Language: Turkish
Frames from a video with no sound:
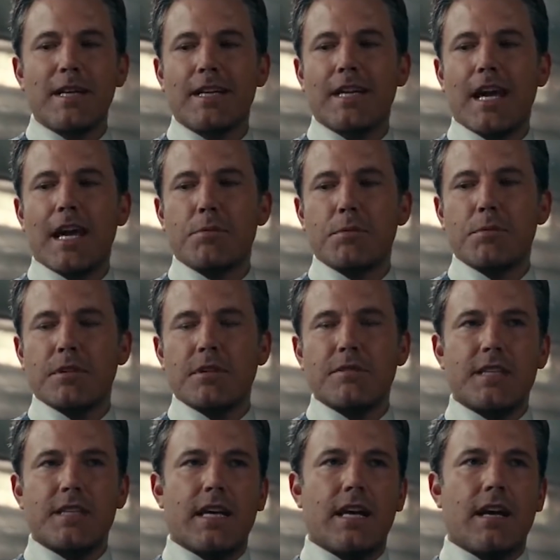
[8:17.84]
o da var.
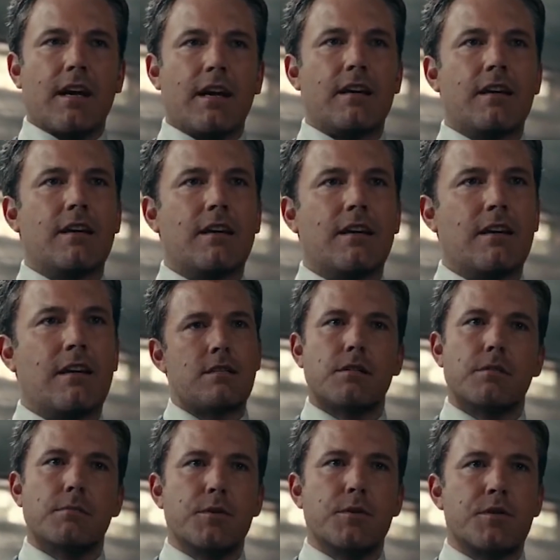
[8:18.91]
Yani ben derim ki bu
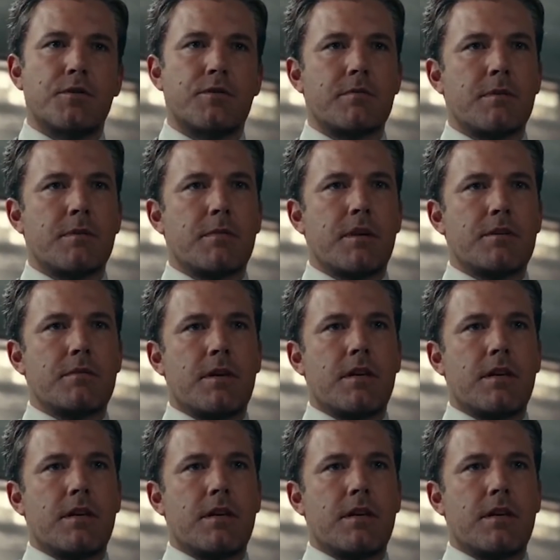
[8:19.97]
kutuyla Süpermen'i